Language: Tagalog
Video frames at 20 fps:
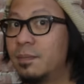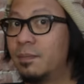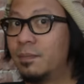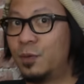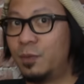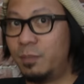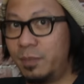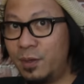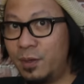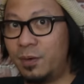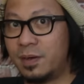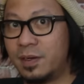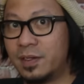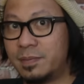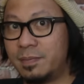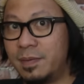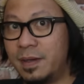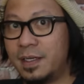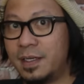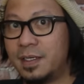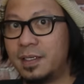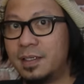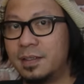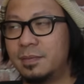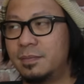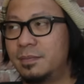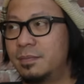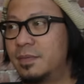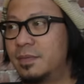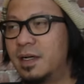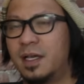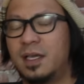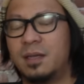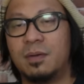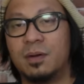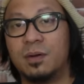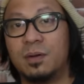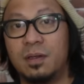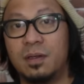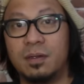nung may oras pa. Ngayon
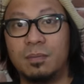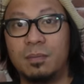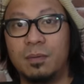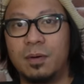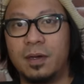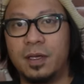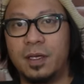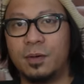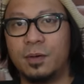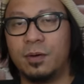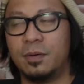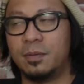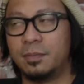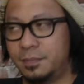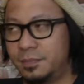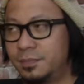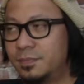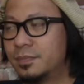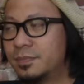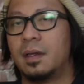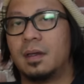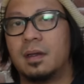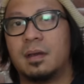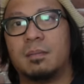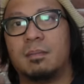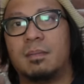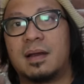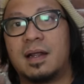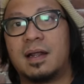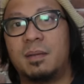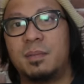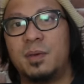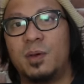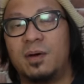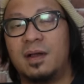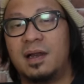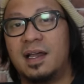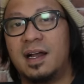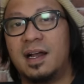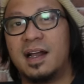magulo na buhay ko. Marami
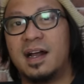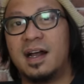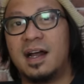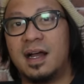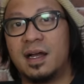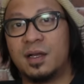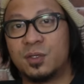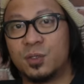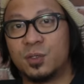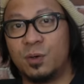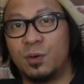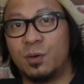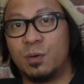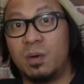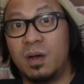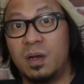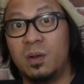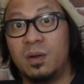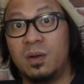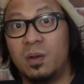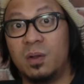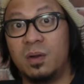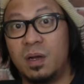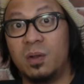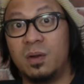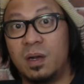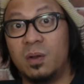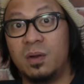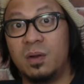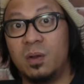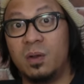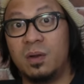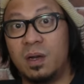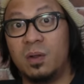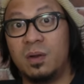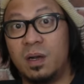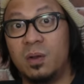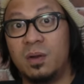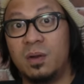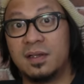yung alagang aso. Walo, walo, walo, walo, walo,
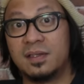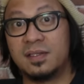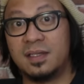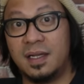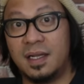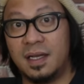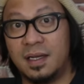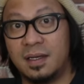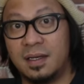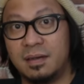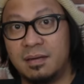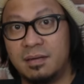walo na sila.